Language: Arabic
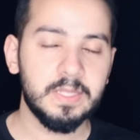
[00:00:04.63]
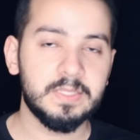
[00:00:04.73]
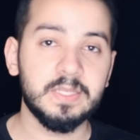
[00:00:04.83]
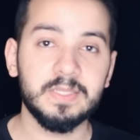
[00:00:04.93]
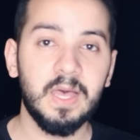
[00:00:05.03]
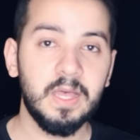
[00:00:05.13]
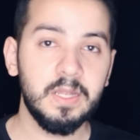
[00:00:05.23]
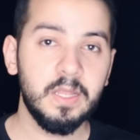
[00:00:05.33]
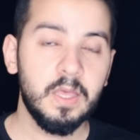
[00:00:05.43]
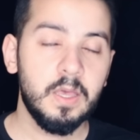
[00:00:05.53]

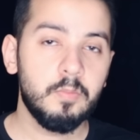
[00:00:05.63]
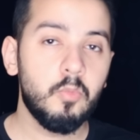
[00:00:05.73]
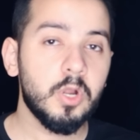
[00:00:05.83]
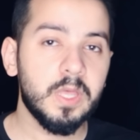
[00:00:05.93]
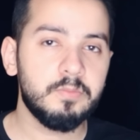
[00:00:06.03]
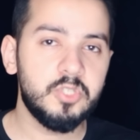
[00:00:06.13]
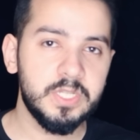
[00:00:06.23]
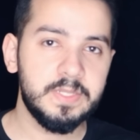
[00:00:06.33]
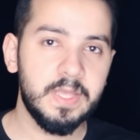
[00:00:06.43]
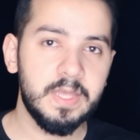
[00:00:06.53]
اتصال مرعب
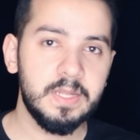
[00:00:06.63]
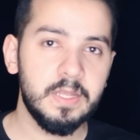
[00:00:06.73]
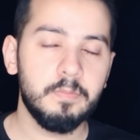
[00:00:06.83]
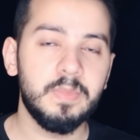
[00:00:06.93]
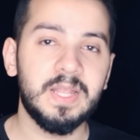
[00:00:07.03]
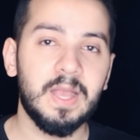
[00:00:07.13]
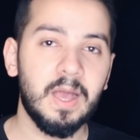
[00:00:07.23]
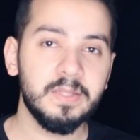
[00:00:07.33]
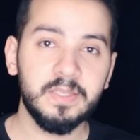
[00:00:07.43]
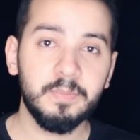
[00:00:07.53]
جدا من
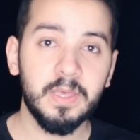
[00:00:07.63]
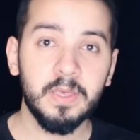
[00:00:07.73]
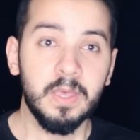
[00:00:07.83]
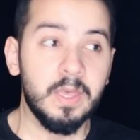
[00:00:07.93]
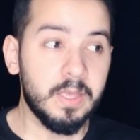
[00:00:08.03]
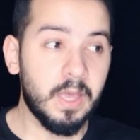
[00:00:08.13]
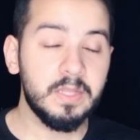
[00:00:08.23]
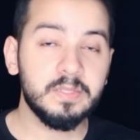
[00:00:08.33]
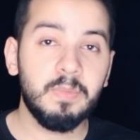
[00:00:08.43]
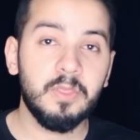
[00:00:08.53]
خادمة
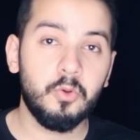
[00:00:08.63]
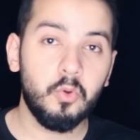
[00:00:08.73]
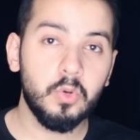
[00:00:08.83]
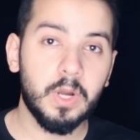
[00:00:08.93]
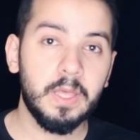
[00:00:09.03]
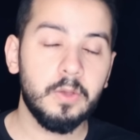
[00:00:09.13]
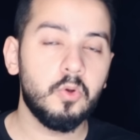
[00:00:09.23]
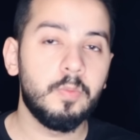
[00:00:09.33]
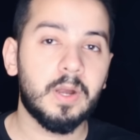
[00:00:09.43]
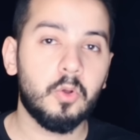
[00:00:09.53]
كانت مذعورة
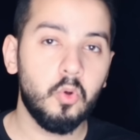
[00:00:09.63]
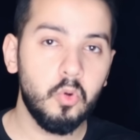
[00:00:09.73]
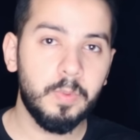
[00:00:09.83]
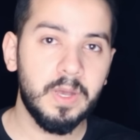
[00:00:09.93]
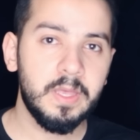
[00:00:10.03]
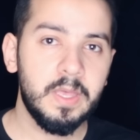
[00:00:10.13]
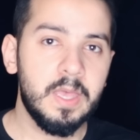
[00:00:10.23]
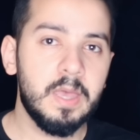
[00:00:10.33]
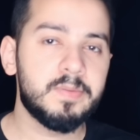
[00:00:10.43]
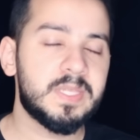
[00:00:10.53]
ومرعوبة
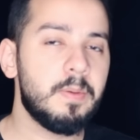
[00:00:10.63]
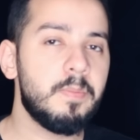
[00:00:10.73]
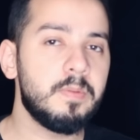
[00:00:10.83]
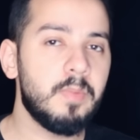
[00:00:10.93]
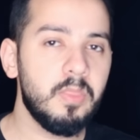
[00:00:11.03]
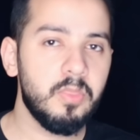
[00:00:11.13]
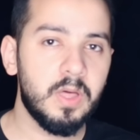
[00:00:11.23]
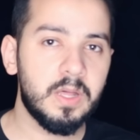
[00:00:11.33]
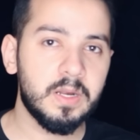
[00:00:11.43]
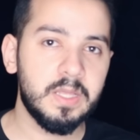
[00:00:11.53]
بسبب
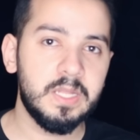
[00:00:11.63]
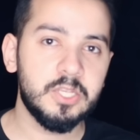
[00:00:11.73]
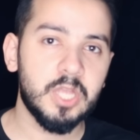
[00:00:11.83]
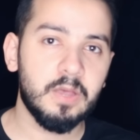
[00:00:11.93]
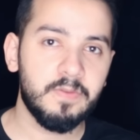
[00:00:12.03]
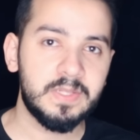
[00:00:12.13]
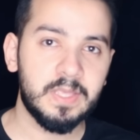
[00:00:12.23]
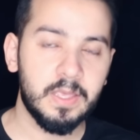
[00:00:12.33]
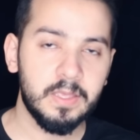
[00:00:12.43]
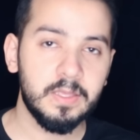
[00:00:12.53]
المنظر اللي
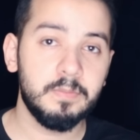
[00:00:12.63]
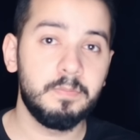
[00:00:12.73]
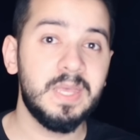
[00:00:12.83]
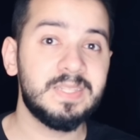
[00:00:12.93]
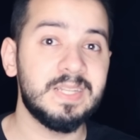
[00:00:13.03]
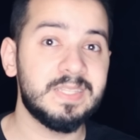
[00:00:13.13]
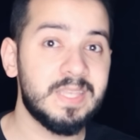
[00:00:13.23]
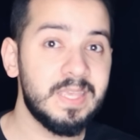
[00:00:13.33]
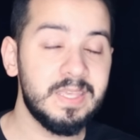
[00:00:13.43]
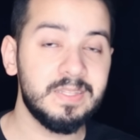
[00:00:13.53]
شافته ببيت
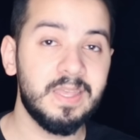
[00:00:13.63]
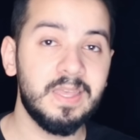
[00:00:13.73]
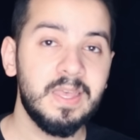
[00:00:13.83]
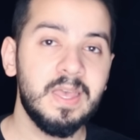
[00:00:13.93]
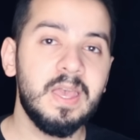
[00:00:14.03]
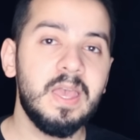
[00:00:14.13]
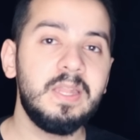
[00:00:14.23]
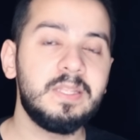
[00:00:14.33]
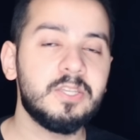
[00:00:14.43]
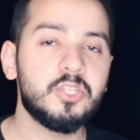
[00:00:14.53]
السيدة
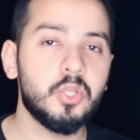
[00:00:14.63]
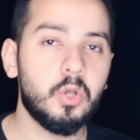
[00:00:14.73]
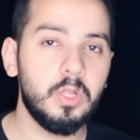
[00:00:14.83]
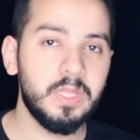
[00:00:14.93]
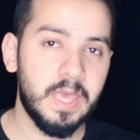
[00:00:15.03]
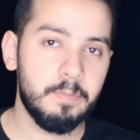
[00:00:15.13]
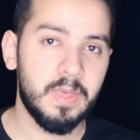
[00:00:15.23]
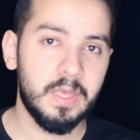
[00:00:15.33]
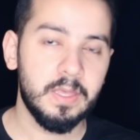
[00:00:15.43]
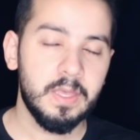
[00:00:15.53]
اللي تشتغل
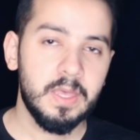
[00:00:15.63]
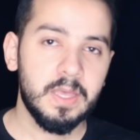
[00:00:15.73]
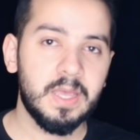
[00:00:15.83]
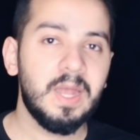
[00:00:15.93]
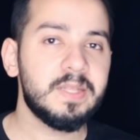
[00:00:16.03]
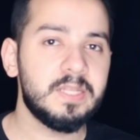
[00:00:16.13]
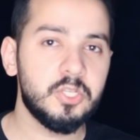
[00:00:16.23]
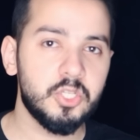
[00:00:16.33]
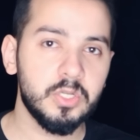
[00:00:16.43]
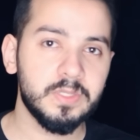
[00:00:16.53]
يمها قالت
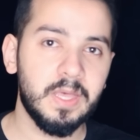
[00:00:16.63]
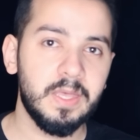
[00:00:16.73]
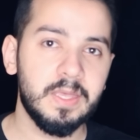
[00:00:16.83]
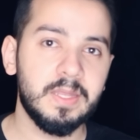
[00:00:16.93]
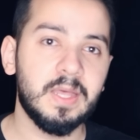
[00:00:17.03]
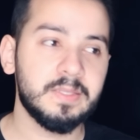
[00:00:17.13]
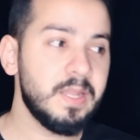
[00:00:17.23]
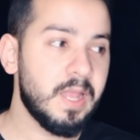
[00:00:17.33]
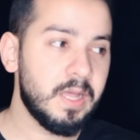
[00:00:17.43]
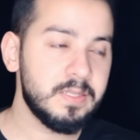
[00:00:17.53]
للشرطة انها
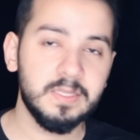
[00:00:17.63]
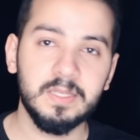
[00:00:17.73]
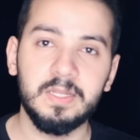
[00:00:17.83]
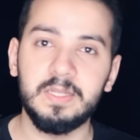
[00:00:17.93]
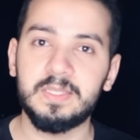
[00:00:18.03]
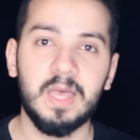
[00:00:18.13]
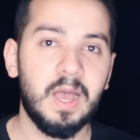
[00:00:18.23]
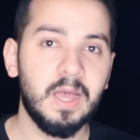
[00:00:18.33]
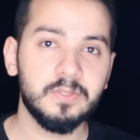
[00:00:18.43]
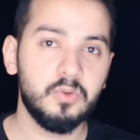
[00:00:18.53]
طلعت
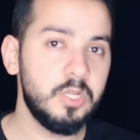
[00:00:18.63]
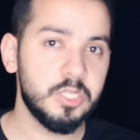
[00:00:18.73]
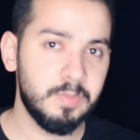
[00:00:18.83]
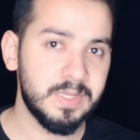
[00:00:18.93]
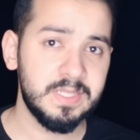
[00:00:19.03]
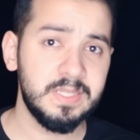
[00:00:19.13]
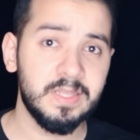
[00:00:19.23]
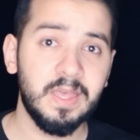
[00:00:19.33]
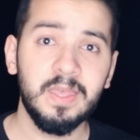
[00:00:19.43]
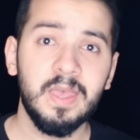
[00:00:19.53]
لساعات كلش
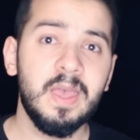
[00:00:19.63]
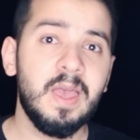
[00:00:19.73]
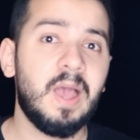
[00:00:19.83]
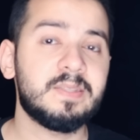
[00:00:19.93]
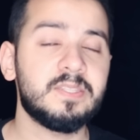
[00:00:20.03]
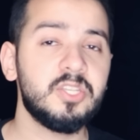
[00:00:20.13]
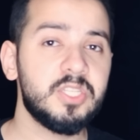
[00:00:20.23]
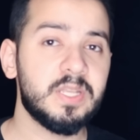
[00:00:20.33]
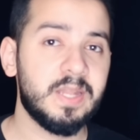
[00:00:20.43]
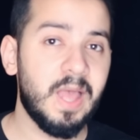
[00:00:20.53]
بسيطة حتى
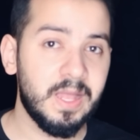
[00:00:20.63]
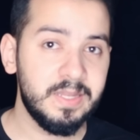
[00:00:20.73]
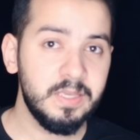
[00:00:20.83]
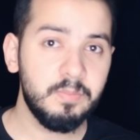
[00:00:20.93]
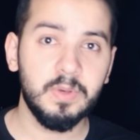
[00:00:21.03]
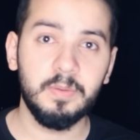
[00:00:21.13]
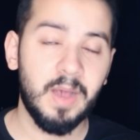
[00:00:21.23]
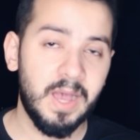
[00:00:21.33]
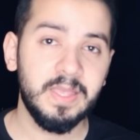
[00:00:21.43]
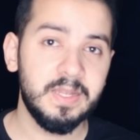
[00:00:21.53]
تشتري الحليب
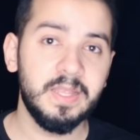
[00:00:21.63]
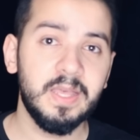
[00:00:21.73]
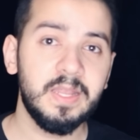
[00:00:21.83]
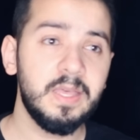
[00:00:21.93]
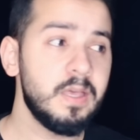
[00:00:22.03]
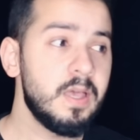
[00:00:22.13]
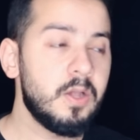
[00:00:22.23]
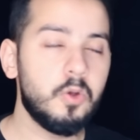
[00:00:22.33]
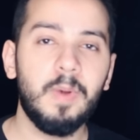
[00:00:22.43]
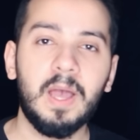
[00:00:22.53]
بهاي الليلة
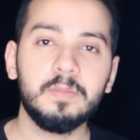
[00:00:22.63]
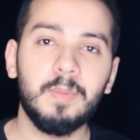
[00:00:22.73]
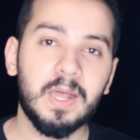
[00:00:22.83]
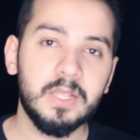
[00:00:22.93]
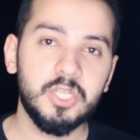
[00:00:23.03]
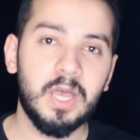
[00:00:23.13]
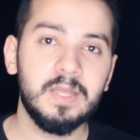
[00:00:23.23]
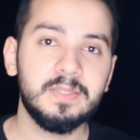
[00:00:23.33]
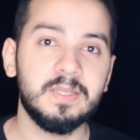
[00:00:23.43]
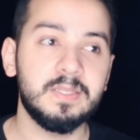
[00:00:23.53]
وبعد ما
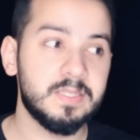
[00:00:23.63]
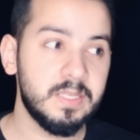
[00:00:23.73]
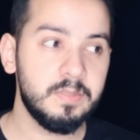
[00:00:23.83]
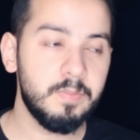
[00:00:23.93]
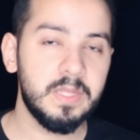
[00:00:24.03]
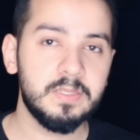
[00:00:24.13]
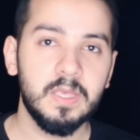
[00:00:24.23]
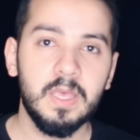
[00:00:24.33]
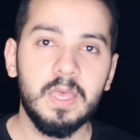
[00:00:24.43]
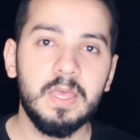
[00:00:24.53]
رجعت انصدمت
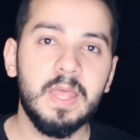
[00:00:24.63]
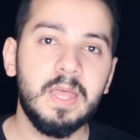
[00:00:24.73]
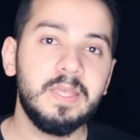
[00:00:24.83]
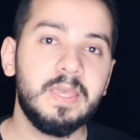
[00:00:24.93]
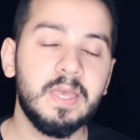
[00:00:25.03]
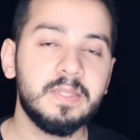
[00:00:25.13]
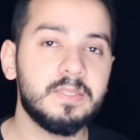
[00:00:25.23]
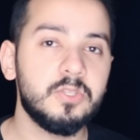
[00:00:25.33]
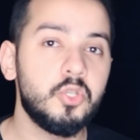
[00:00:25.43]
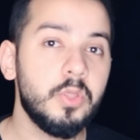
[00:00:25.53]
انها
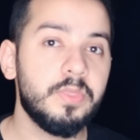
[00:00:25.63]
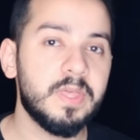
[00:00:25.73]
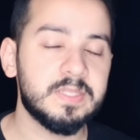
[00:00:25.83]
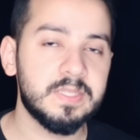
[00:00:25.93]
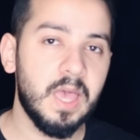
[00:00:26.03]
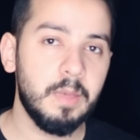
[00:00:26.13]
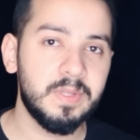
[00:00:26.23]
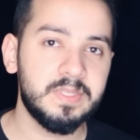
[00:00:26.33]
لقت جثة صاحبة